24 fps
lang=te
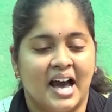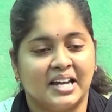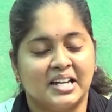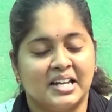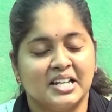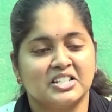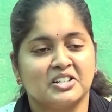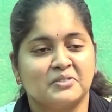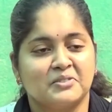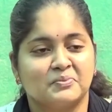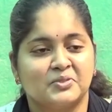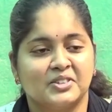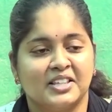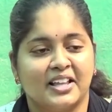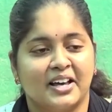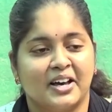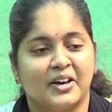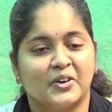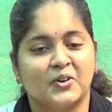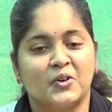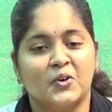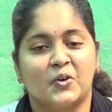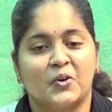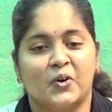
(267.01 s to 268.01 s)
అన్నీ
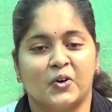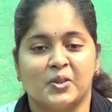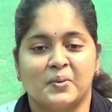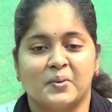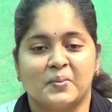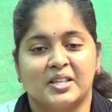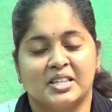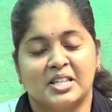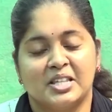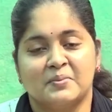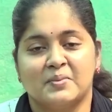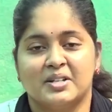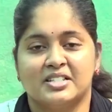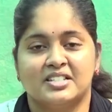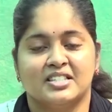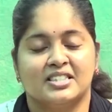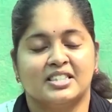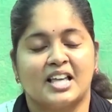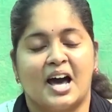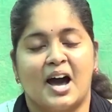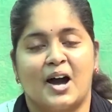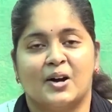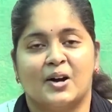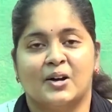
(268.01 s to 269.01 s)
చెప్తున్నారు కొంతమంది ఈ మధ్య
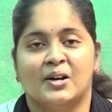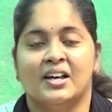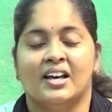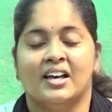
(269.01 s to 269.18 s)
తా